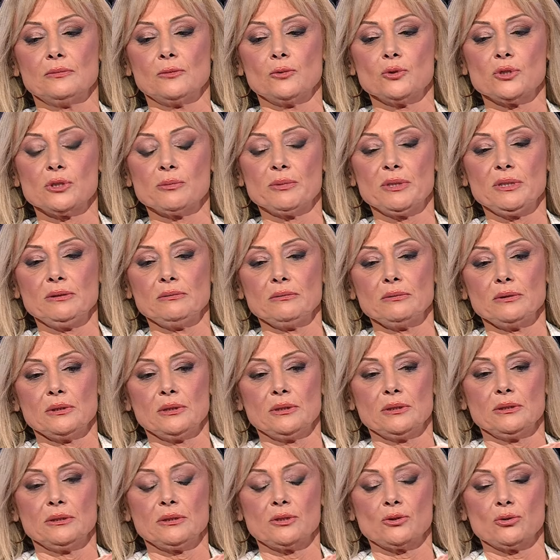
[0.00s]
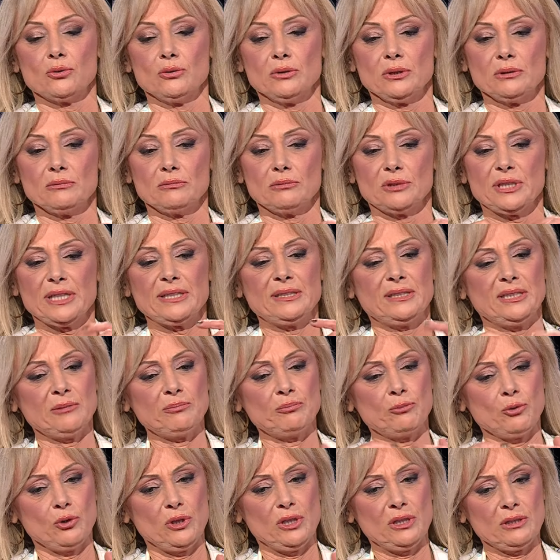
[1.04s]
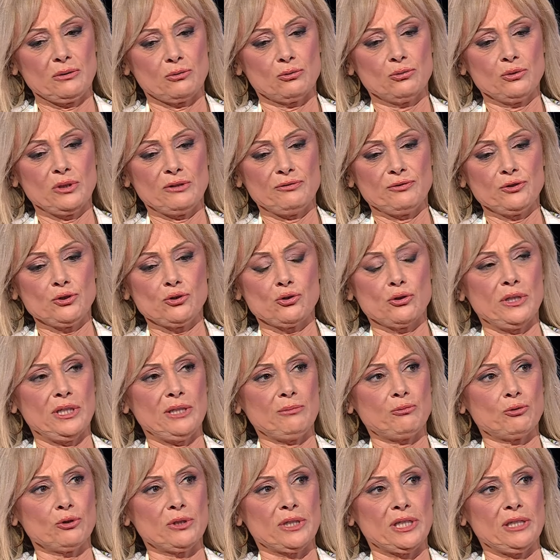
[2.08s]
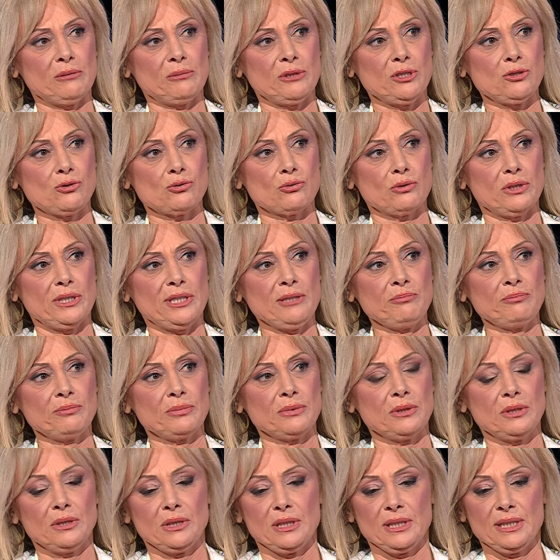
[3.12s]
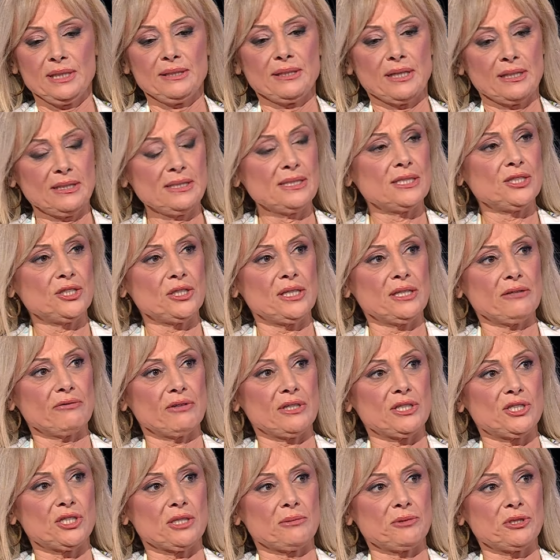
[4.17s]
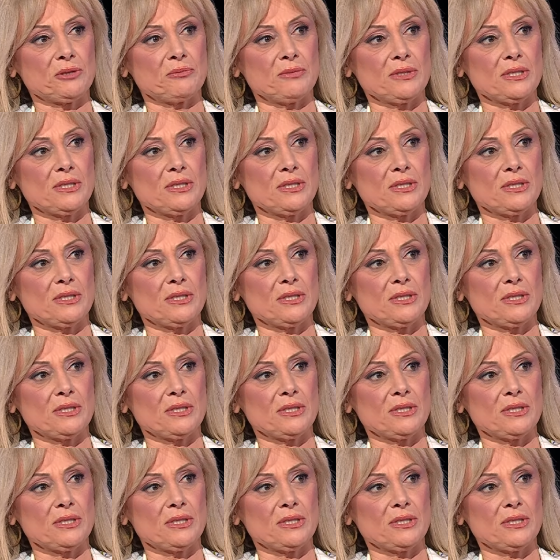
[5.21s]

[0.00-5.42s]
O zaman e, son şey deyip böyle onu lafı söyleyip o kelimeyi söyleyip iki tane seçenek vereceğim şimdi